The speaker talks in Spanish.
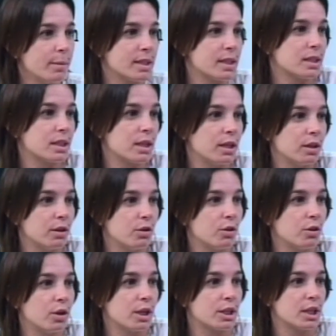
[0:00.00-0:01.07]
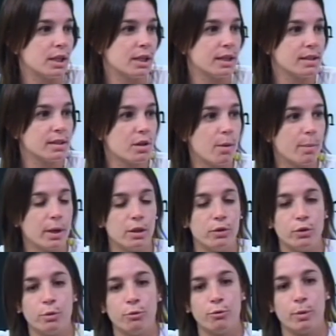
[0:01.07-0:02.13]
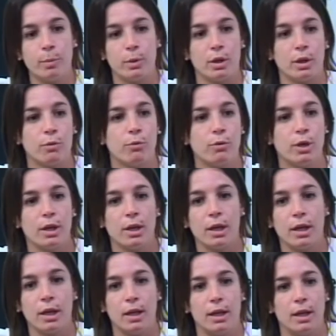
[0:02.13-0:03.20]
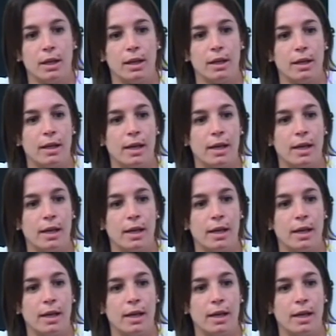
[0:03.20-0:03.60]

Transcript: más allá de que no nos haya alcanzado para el triunfo, pero que fue eh,